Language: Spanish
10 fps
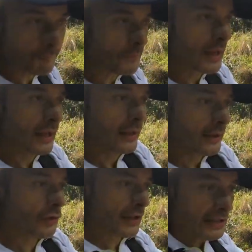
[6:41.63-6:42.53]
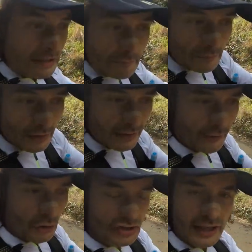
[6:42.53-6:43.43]
¿eh? Entonces, ya
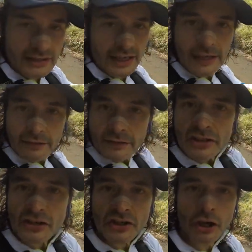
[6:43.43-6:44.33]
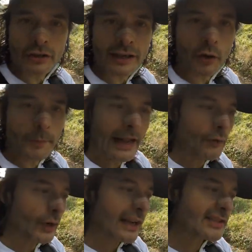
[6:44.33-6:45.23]
digo, 6-10 sesión
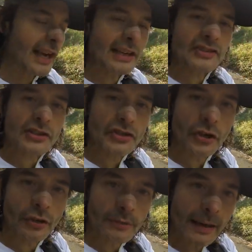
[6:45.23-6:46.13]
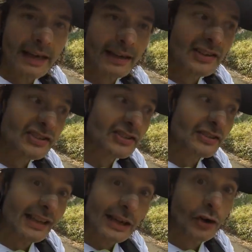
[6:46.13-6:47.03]
recuperadora, 6, sesión normal,
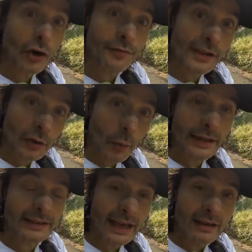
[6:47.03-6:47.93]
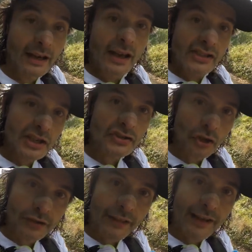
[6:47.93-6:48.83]
5-50
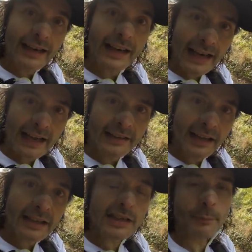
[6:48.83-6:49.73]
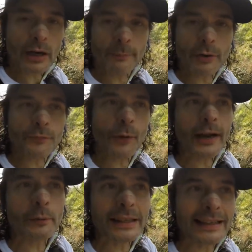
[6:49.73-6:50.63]
sesión de darle caña. Y si, por ejemplo,
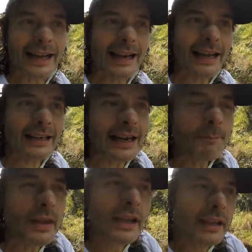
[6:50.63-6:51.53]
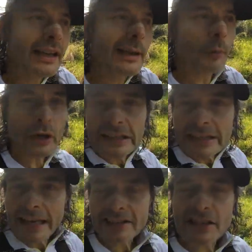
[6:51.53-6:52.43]
fuera una tirada larga, le ponéis
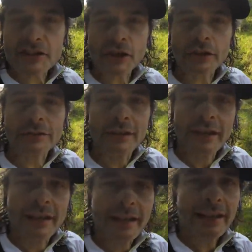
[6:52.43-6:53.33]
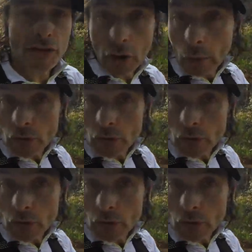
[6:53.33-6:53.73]
a la sesión, eh, yo lo